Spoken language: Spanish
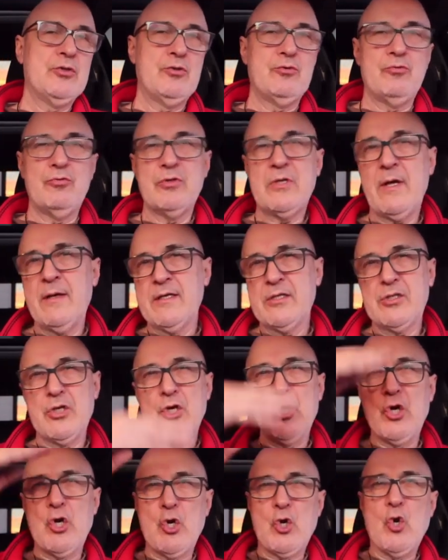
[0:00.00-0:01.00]
tú sabes,
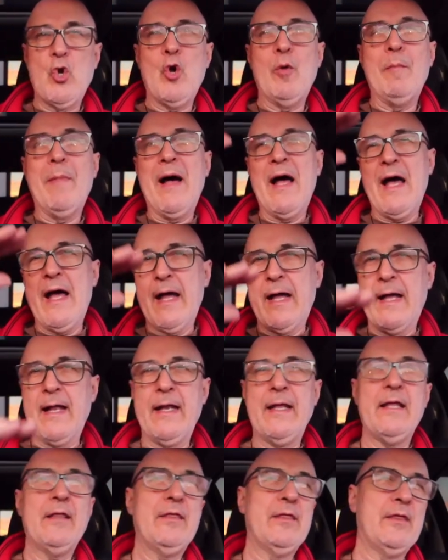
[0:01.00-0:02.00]
Roma,
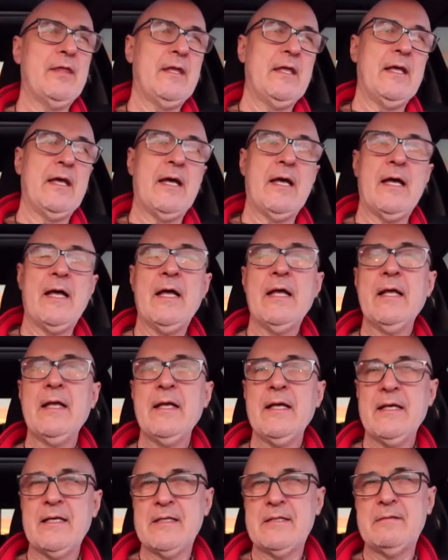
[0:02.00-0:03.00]
Grecia,
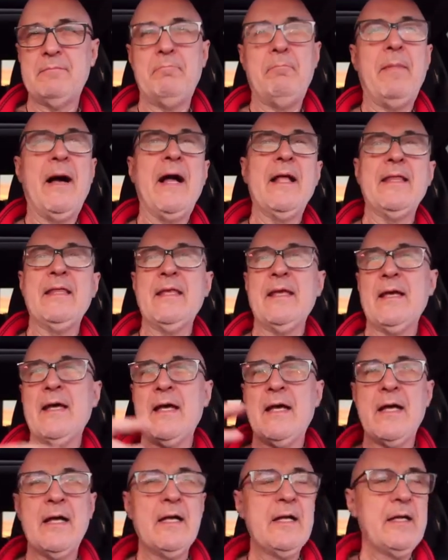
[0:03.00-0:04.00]

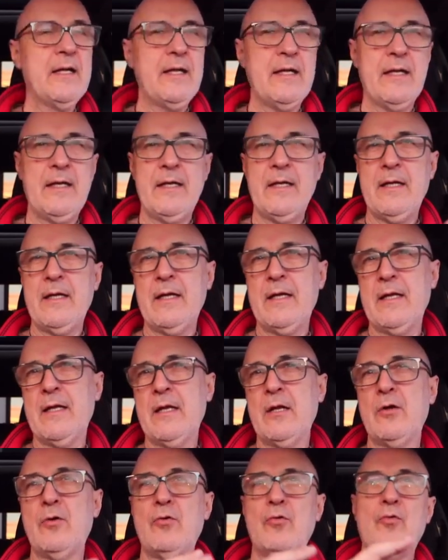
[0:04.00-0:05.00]
España, eh,
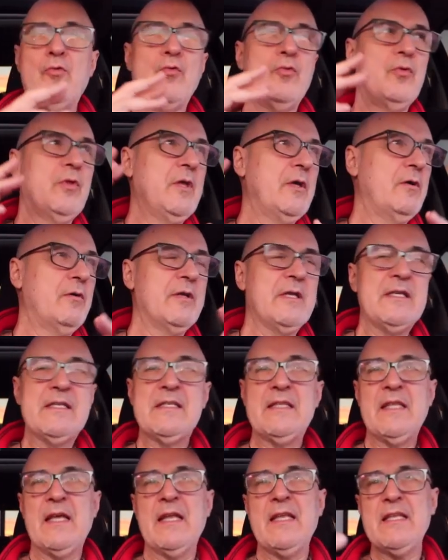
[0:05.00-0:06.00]
el
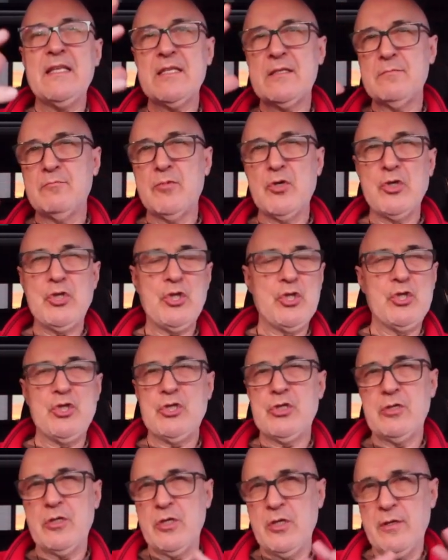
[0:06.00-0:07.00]
judeocristianismo, todo
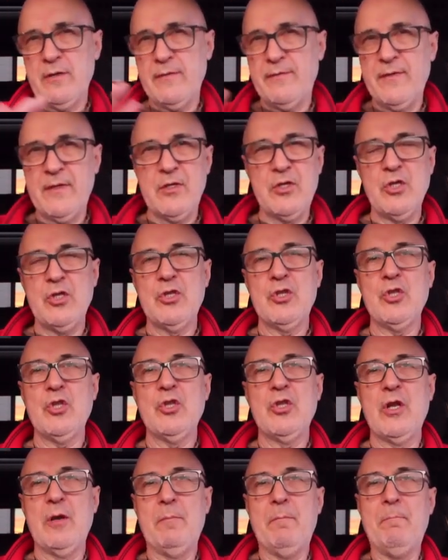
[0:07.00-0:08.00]
esto, ¿no? En fin,
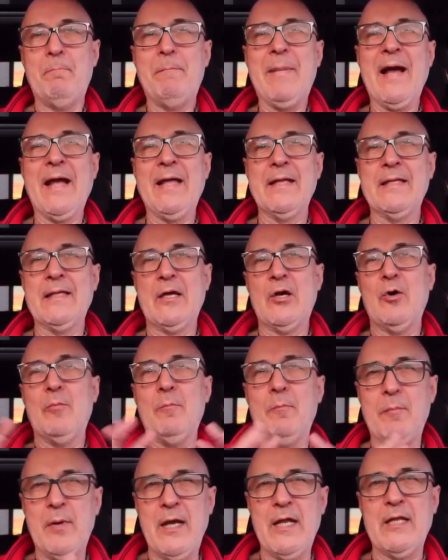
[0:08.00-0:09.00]
todo, el paquete
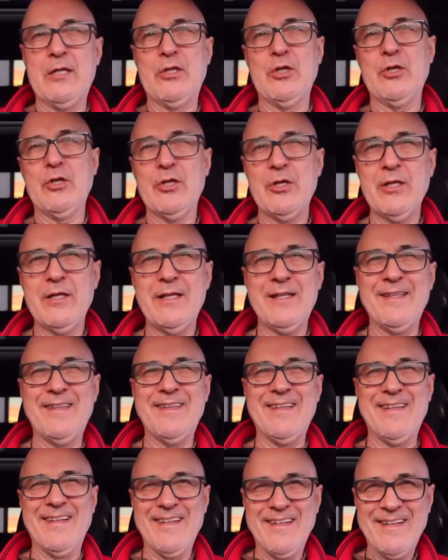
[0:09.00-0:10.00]
completo ¿no?
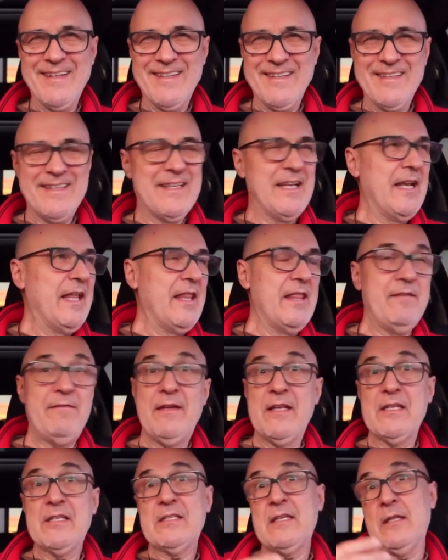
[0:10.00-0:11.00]
de, la
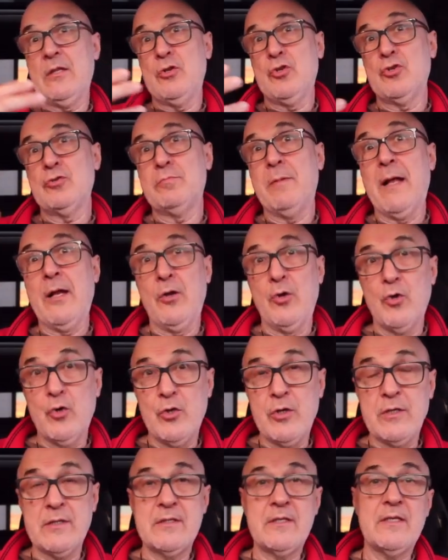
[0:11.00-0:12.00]
defensa de los
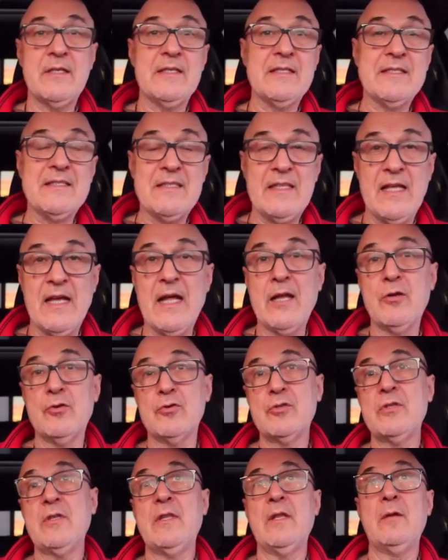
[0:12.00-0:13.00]
valores
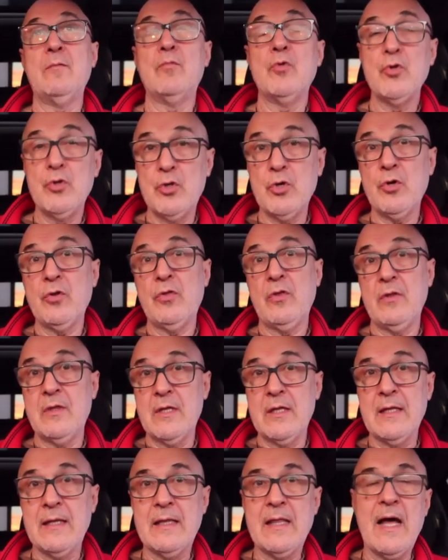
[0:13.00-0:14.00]
cristianos y del mundo
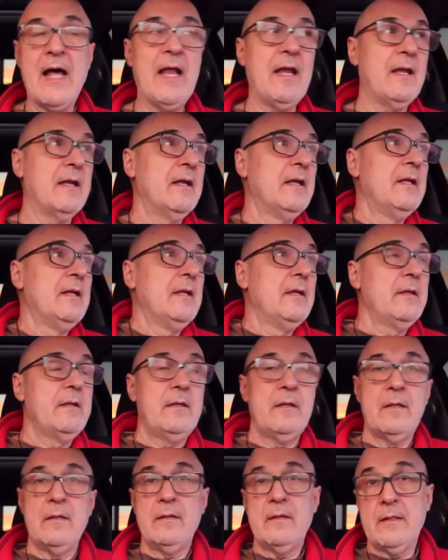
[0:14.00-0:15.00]
occidental,
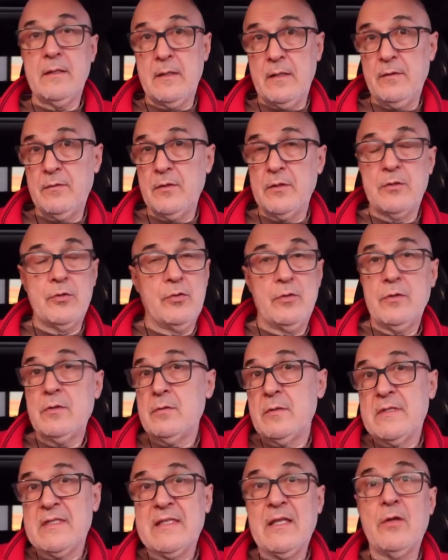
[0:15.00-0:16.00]
y etcétera,
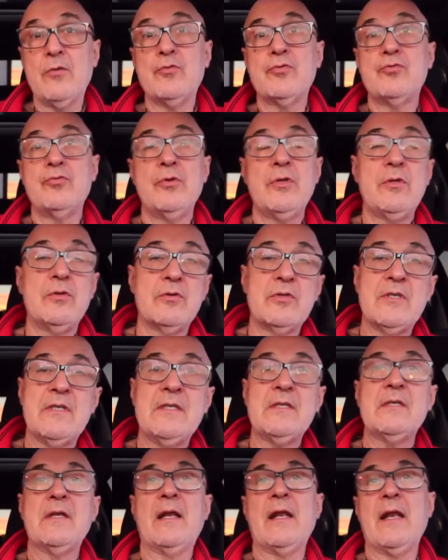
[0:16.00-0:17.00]
Entonces Estados Unidos
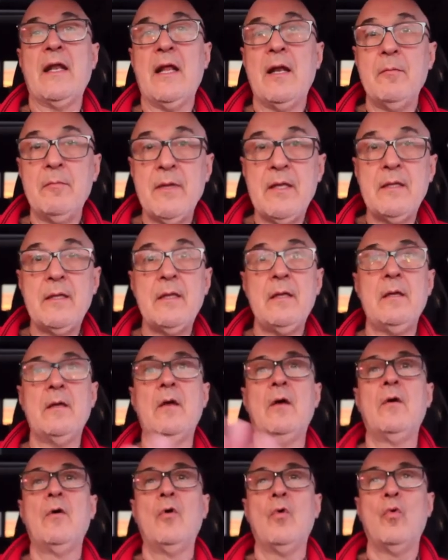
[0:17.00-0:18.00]
es realmente,
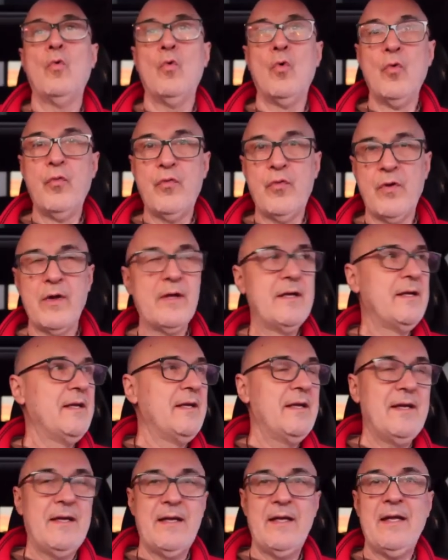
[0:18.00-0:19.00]
uff,
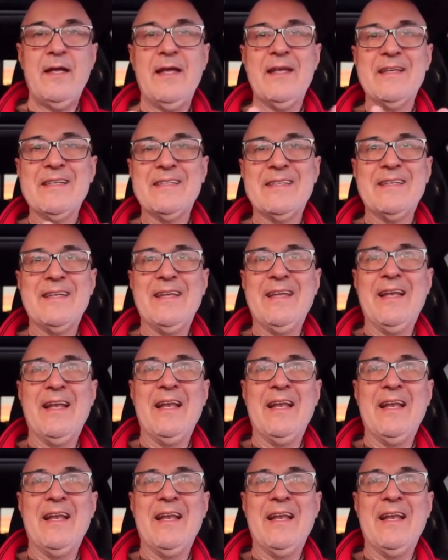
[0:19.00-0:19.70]
eh, es